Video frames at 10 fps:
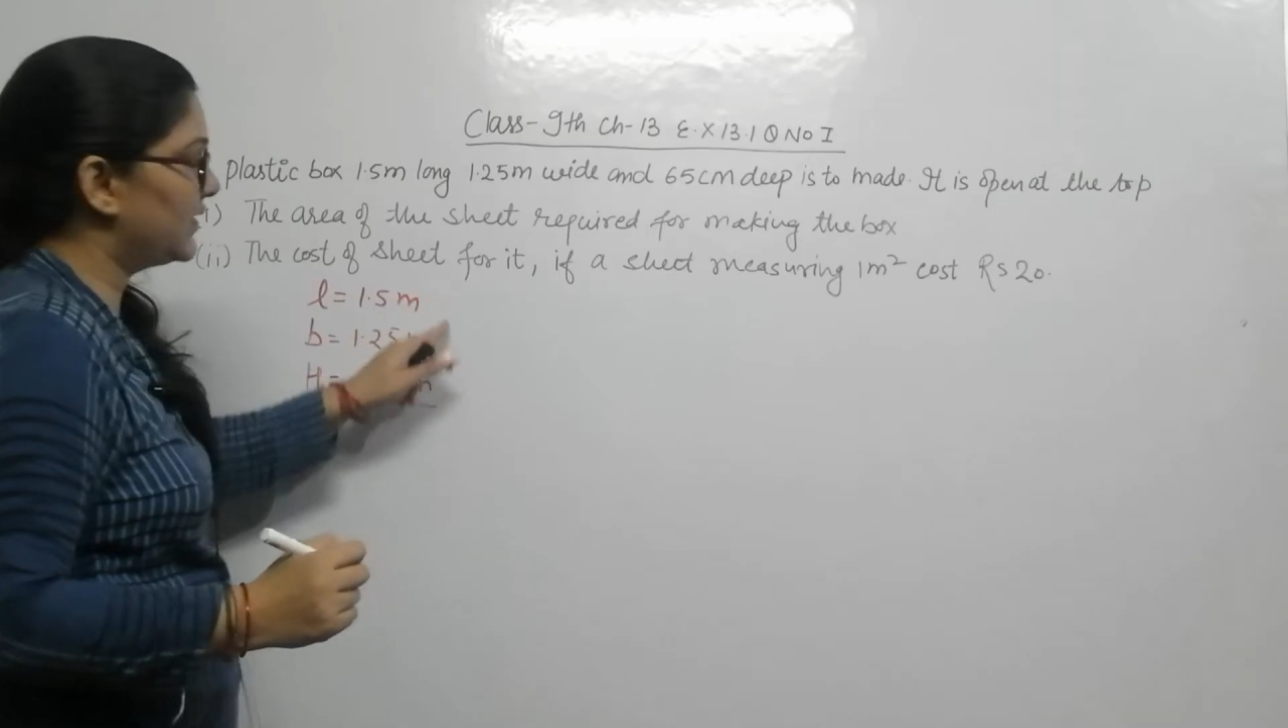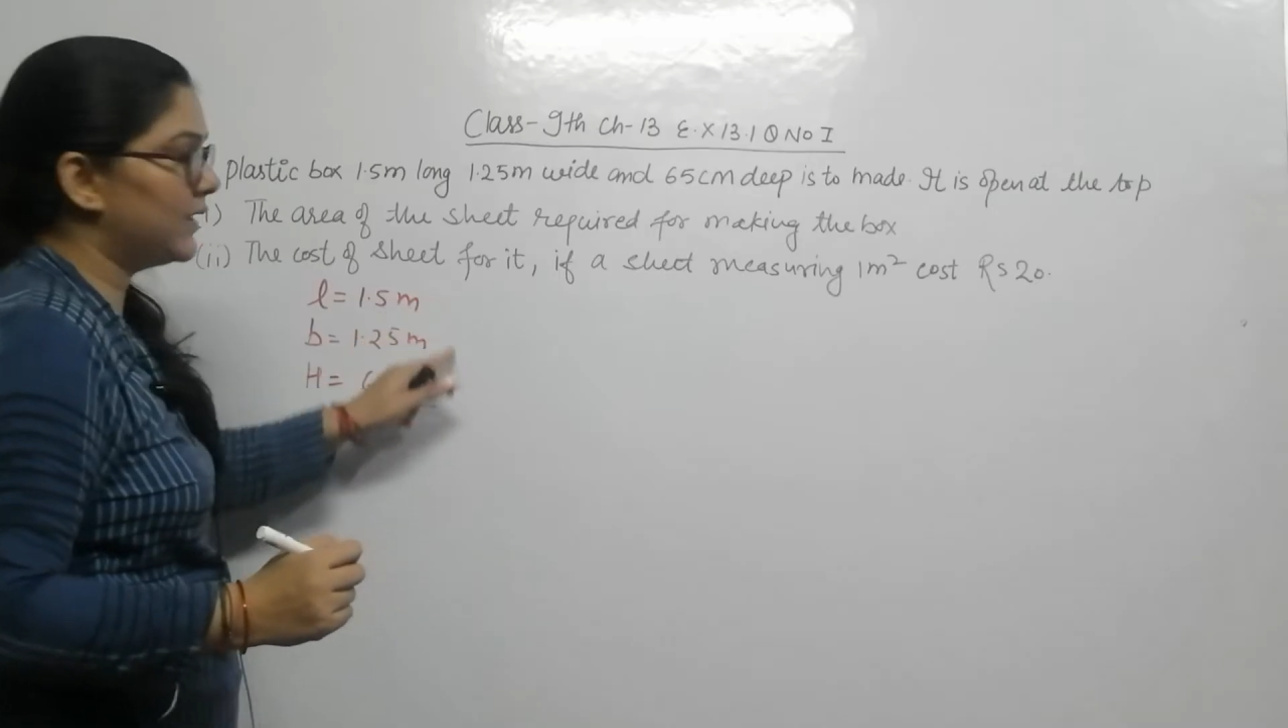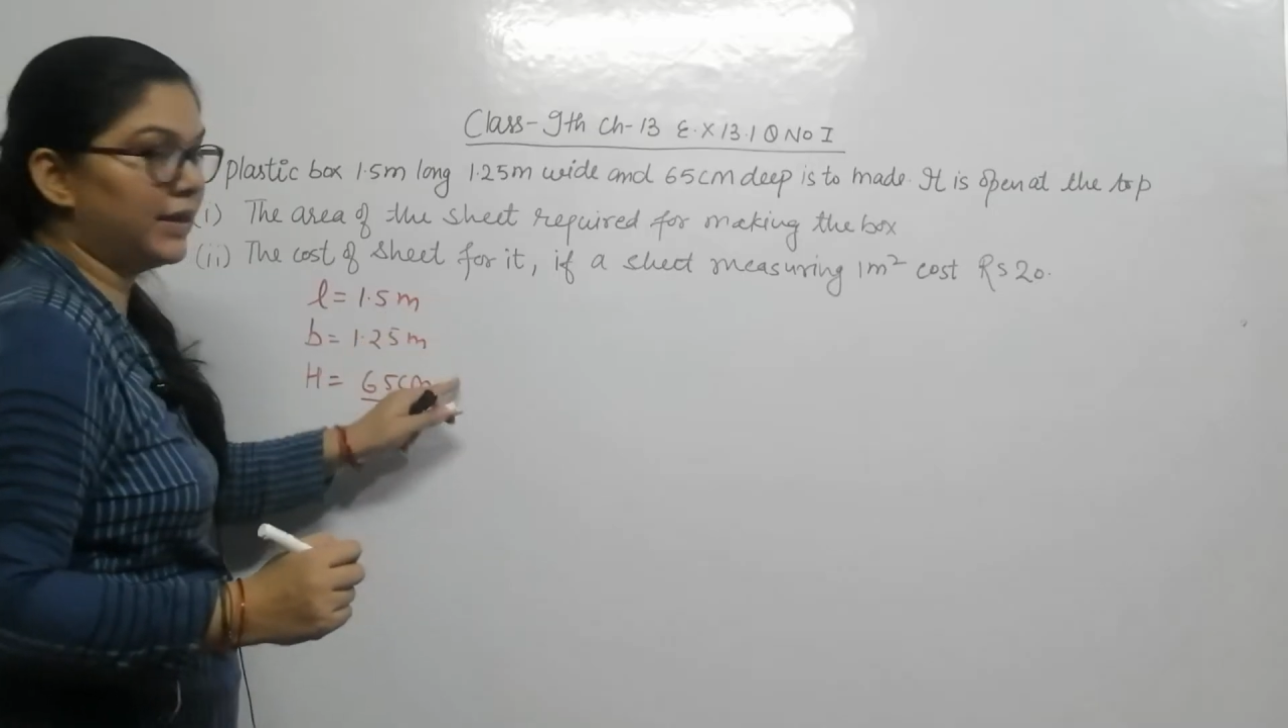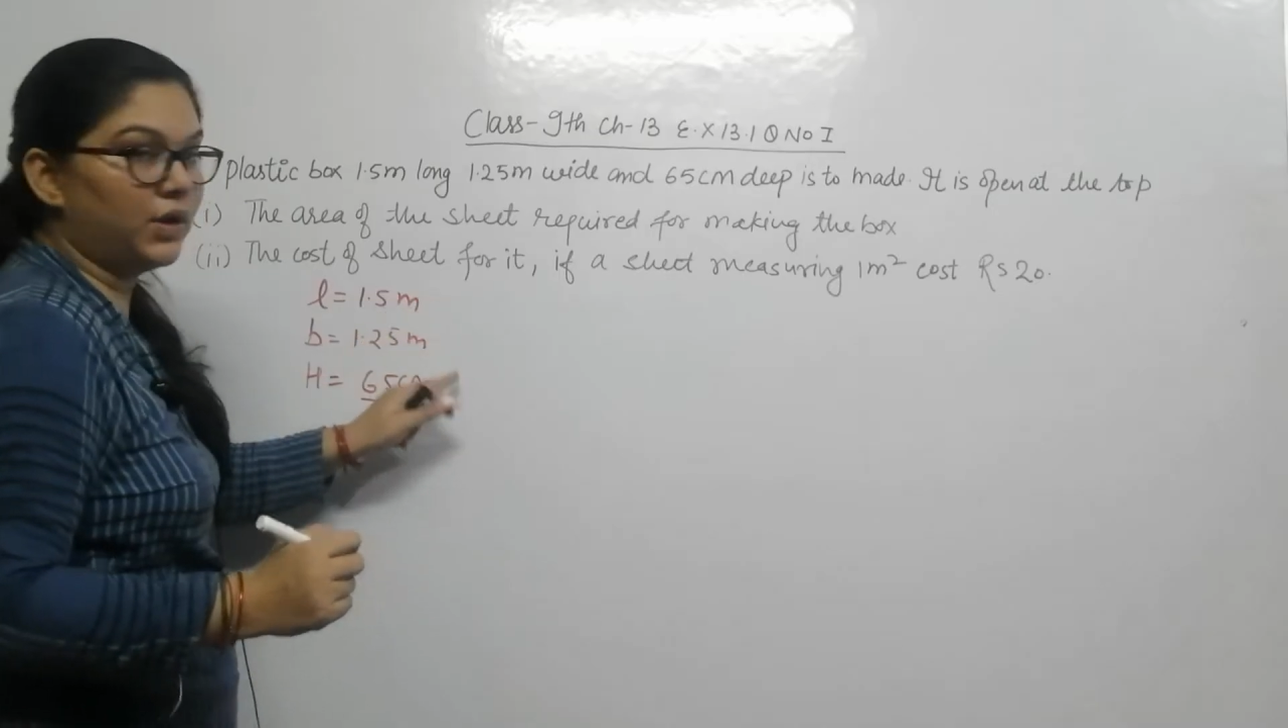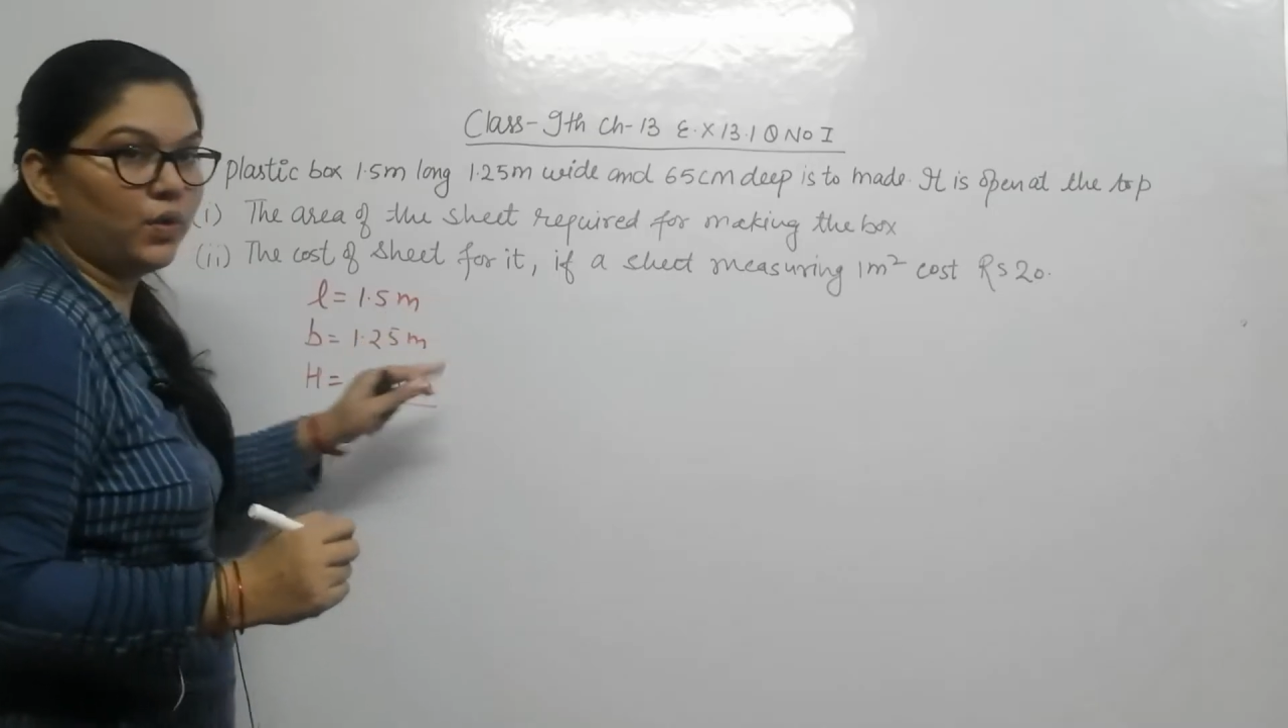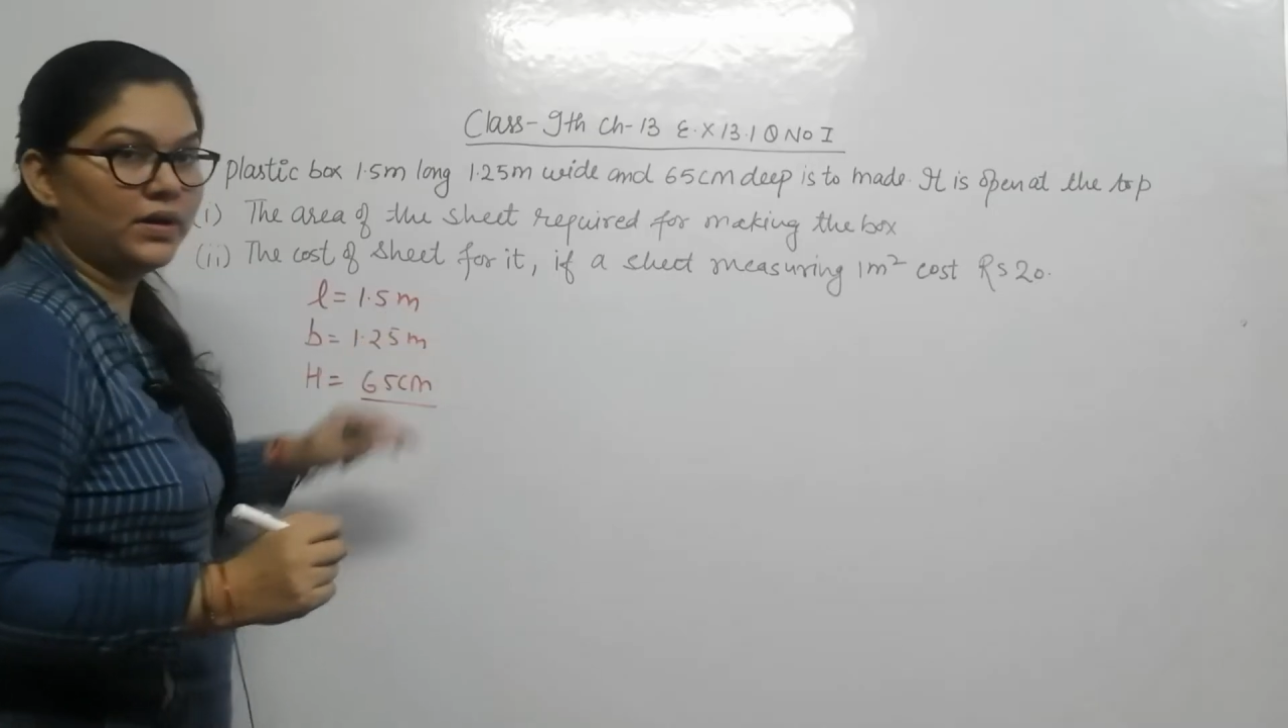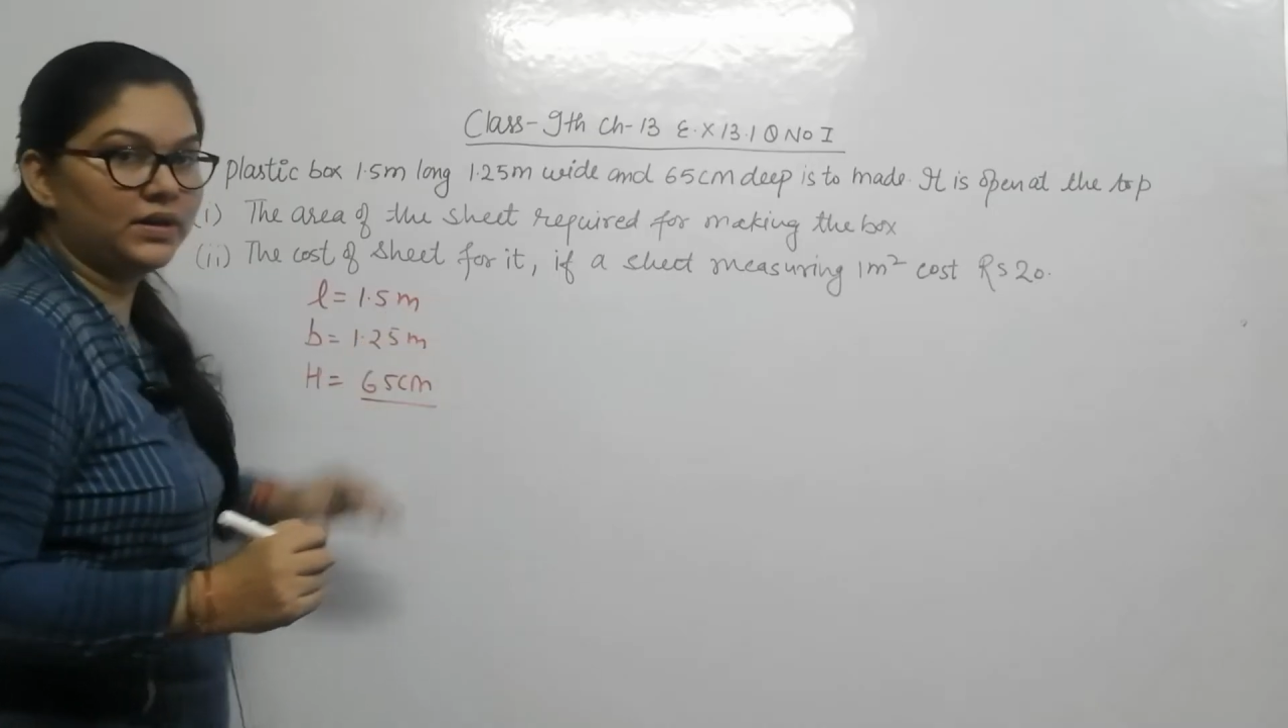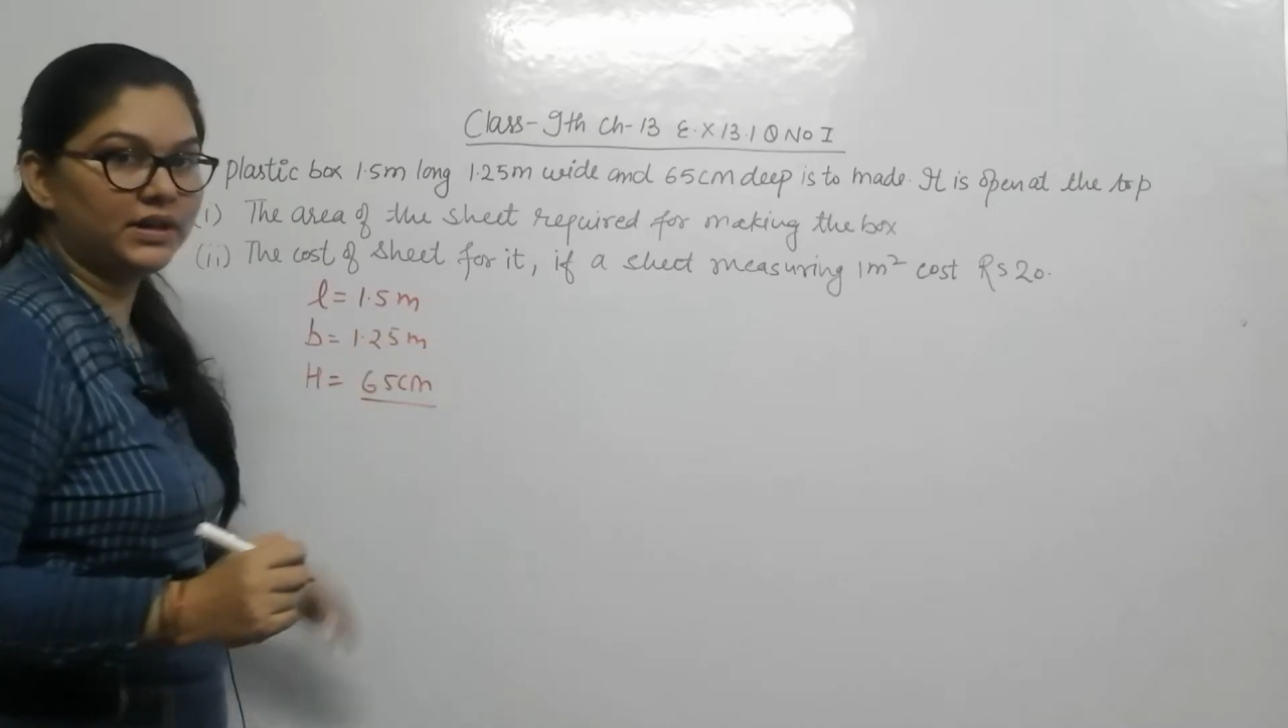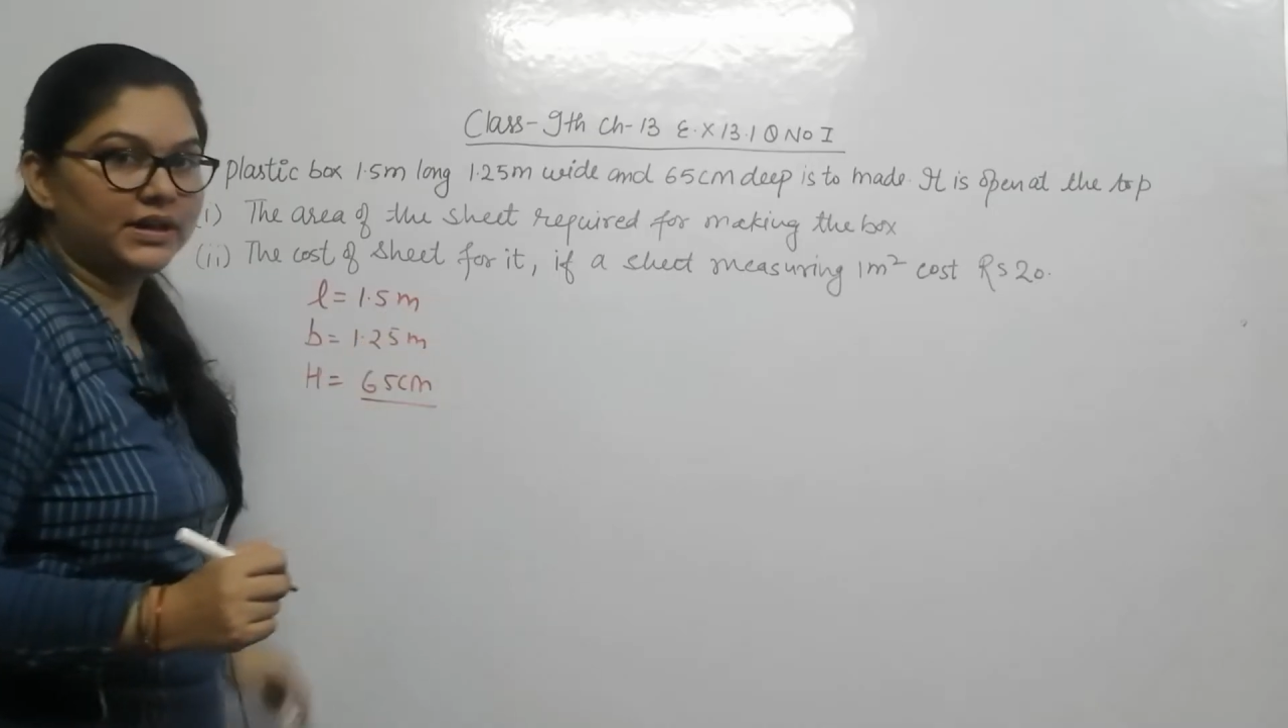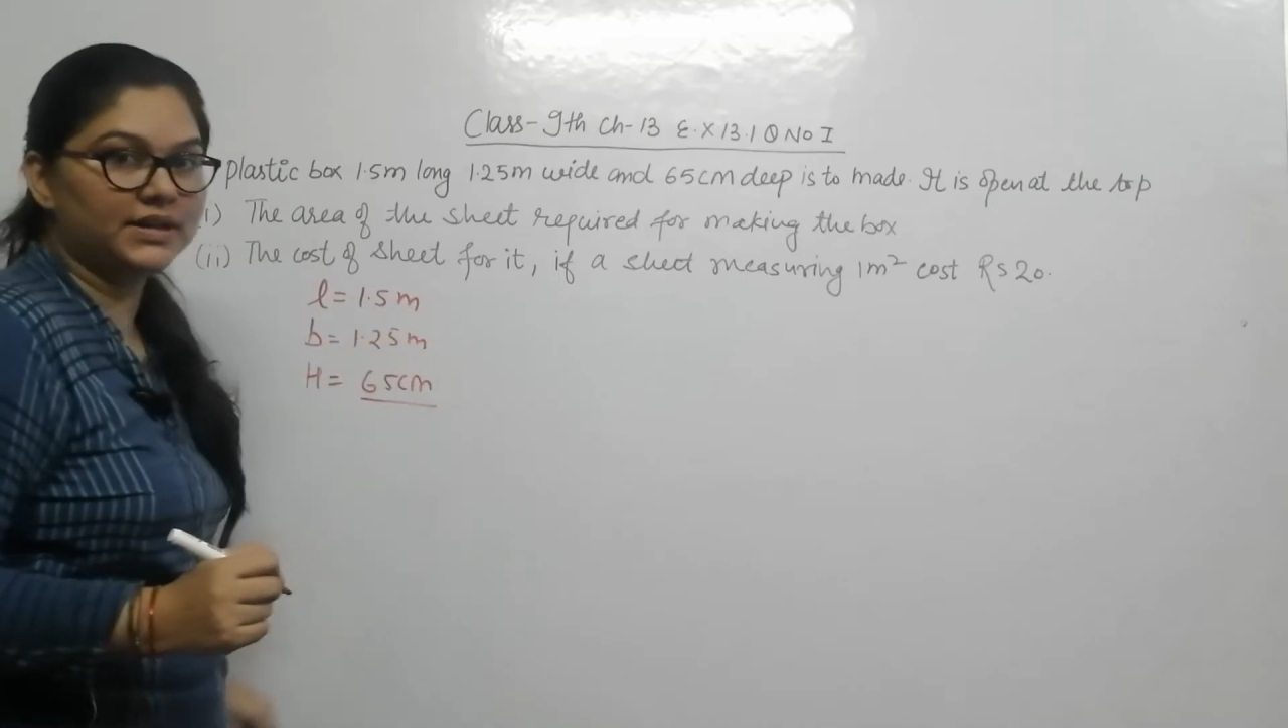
सारी क्वांटिटी